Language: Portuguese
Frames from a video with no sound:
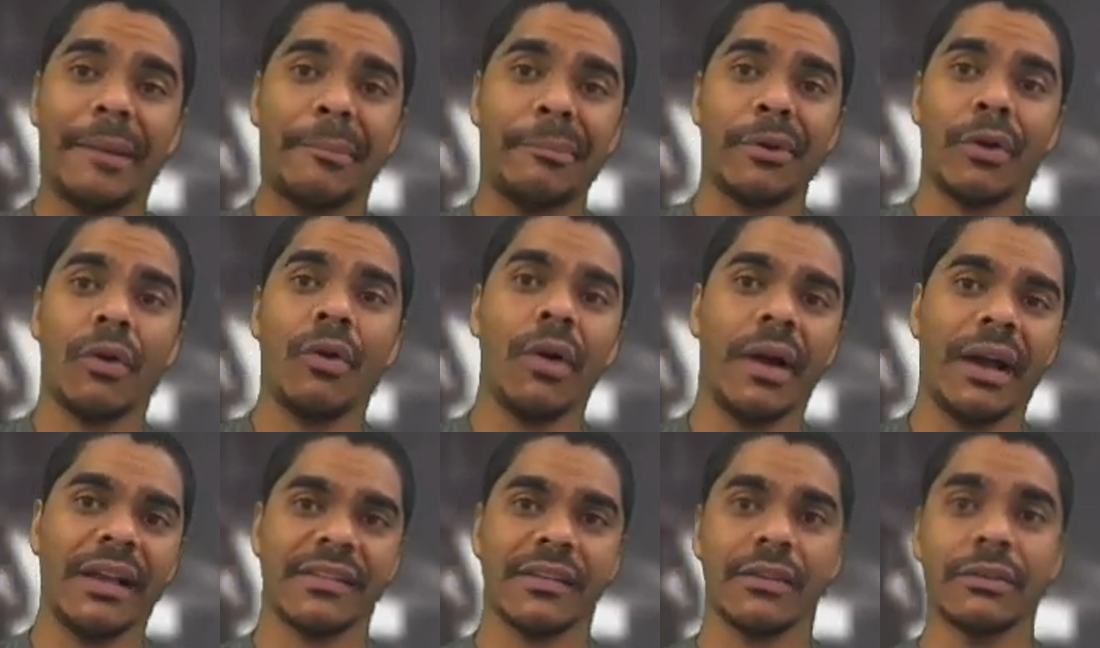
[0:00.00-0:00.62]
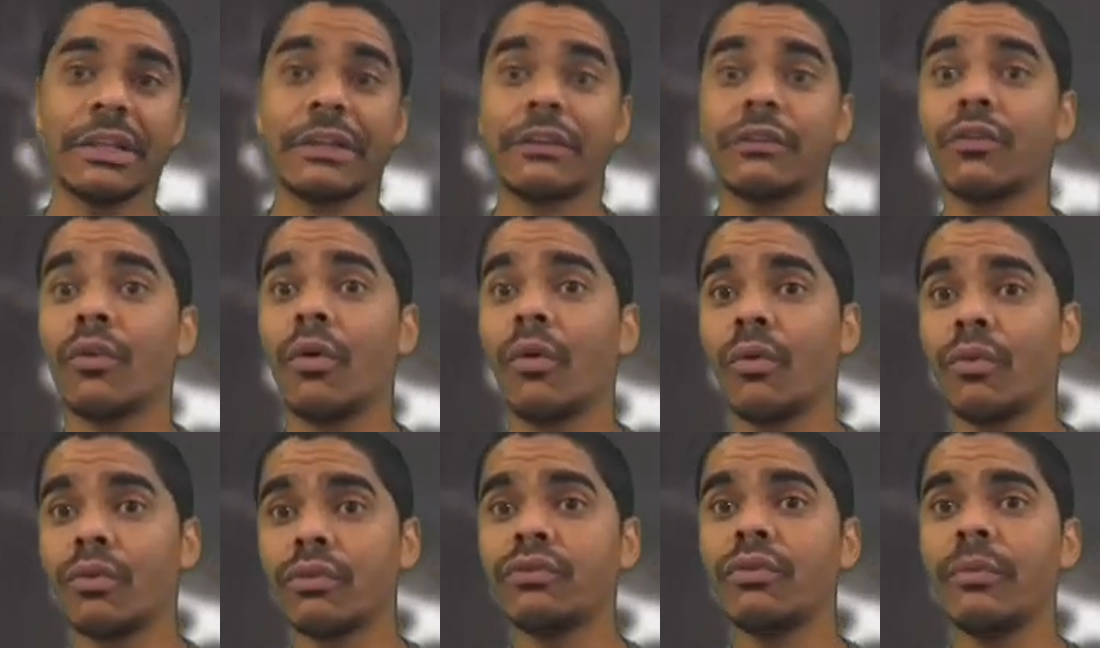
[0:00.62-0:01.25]
a prorrogação desse
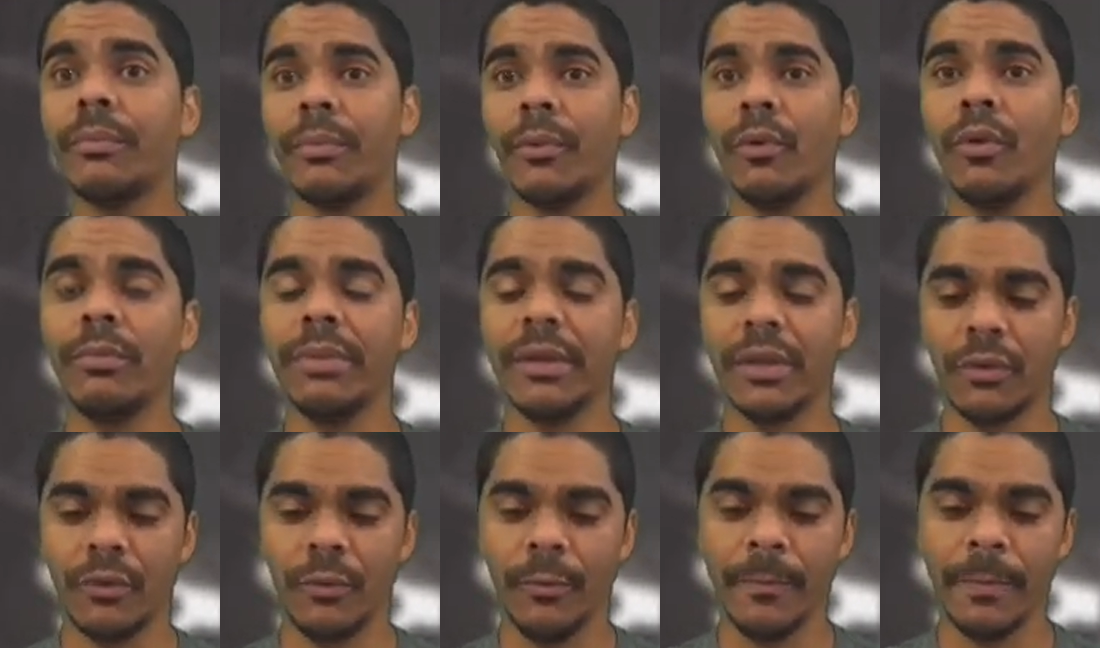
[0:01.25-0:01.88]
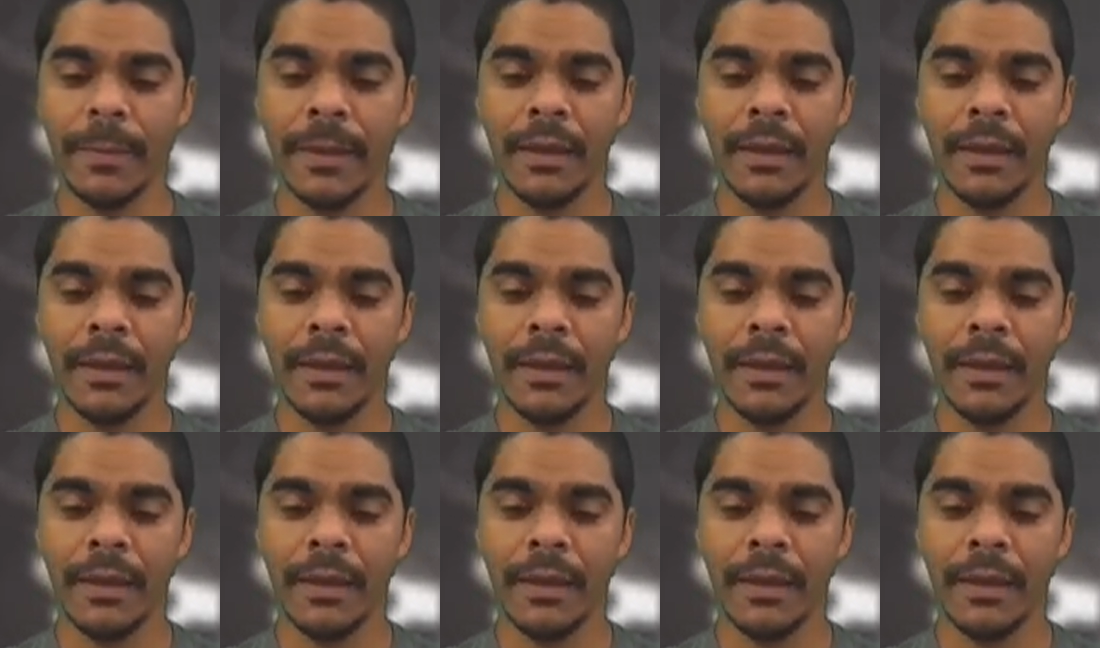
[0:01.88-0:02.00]
concurso público.